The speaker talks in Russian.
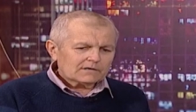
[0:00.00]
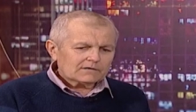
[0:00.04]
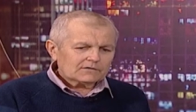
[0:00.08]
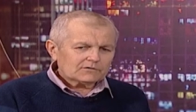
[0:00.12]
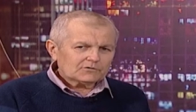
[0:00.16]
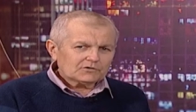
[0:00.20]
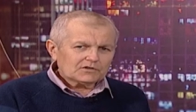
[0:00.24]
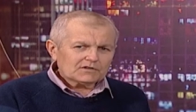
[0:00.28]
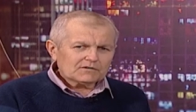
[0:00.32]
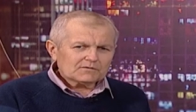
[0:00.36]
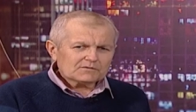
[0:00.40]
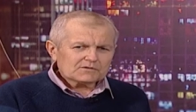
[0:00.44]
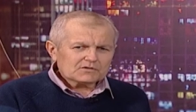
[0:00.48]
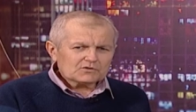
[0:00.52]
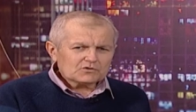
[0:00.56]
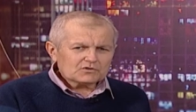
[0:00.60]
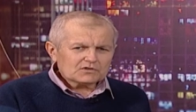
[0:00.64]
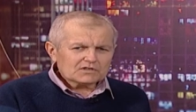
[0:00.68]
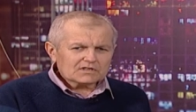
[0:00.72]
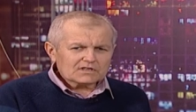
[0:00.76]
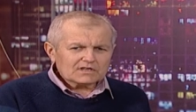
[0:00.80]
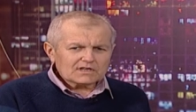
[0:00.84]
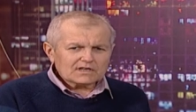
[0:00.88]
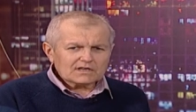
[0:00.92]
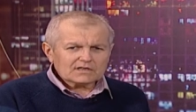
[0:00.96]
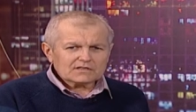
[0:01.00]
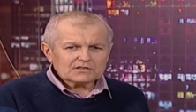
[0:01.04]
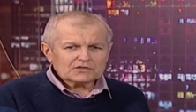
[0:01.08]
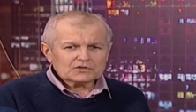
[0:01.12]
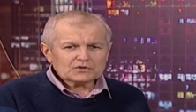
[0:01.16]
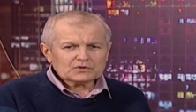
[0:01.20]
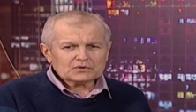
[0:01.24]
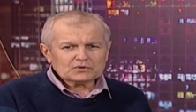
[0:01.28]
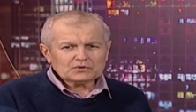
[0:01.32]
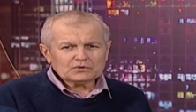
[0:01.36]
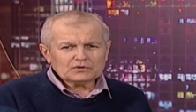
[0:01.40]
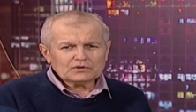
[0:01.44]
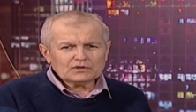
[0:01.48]
Но я вам скажу так,
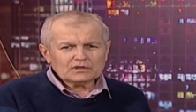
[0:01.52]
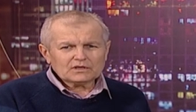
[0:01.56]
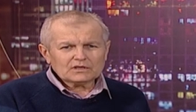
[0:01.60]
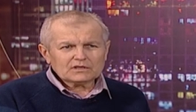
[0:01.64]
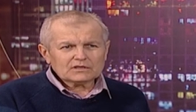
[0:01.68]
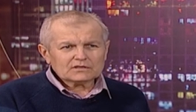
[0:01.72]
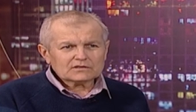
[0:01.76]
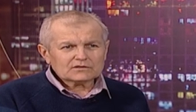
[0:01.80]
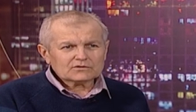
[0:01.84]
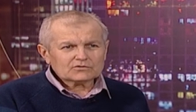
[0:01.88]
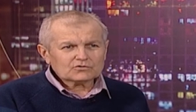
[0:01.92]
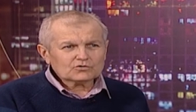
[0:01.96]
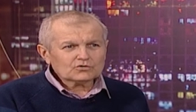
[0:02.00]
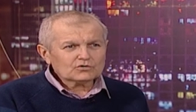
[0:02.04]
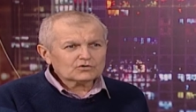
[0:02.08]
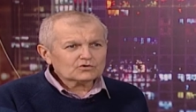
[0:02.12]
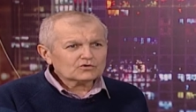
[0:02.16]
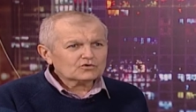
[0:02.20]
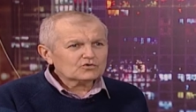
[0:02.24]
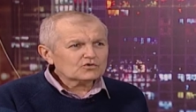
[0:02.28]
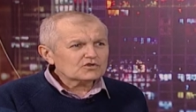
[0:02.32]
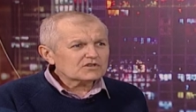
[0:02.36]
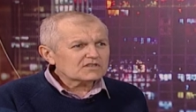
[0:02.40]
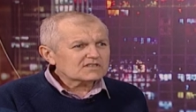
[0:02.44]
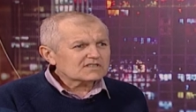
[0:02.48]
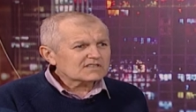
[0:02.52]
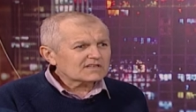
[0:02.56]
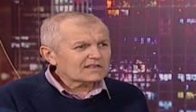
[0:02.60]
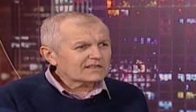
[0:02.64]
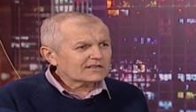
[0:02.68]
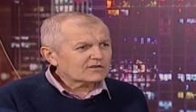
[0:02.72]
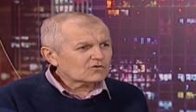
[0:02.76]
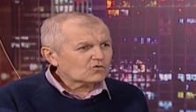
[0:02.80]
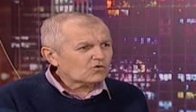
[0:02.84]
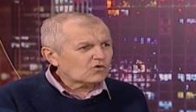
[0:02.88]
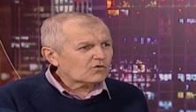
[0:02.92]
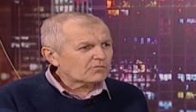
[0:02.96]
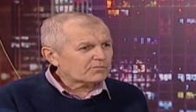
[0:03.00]
что Тут тоже
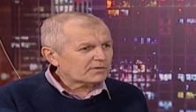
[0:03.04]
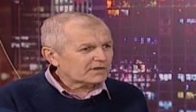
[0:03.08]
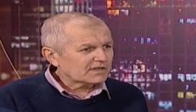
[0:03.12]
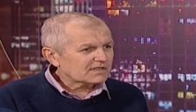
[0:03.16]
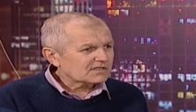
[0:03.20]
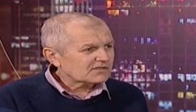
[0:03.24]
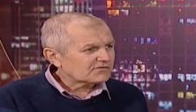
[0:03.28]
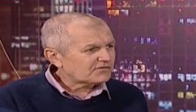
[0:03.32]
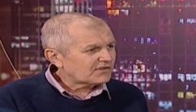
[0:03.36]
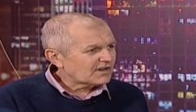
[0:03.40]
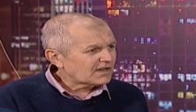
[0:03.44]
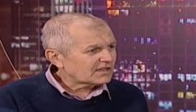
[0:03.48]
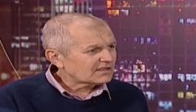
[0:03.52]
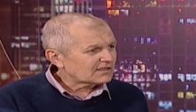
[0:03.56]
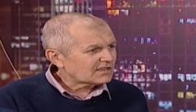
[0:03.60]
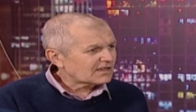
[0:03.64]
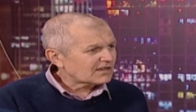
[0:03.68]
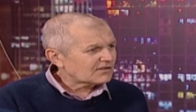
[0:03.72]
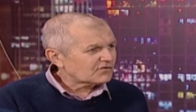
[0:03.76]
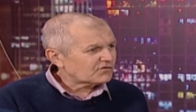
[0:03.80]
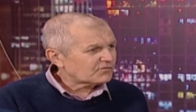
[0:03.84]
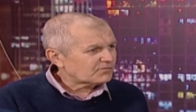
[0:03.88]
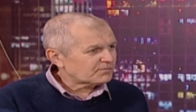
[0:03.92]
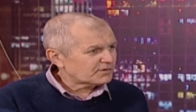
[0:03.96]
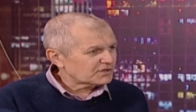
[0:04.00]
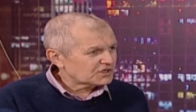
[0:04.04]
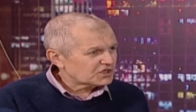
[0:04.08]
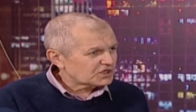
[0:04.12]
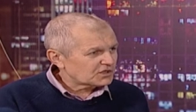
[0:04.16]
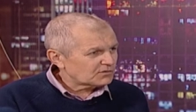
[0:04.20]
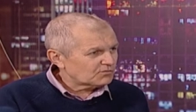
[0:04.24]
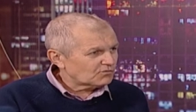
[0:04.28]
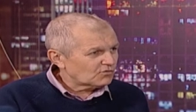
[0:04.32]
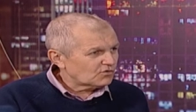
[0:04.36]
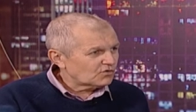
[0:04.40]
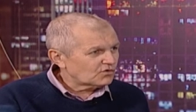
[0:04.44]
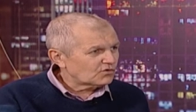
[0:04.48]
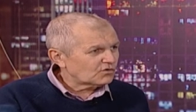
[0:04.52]
целый комплекс факторов,
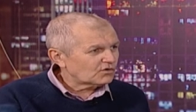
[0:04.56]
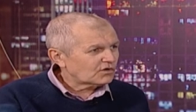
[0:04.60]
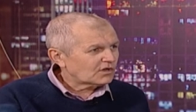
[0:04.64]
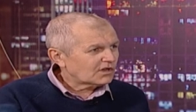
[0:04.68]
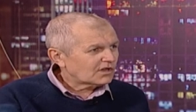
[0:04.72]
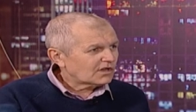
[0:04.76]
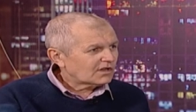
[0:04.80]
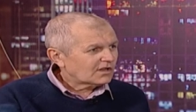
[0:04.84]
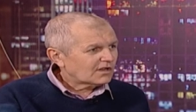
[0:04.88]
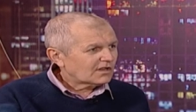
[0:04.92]
почему...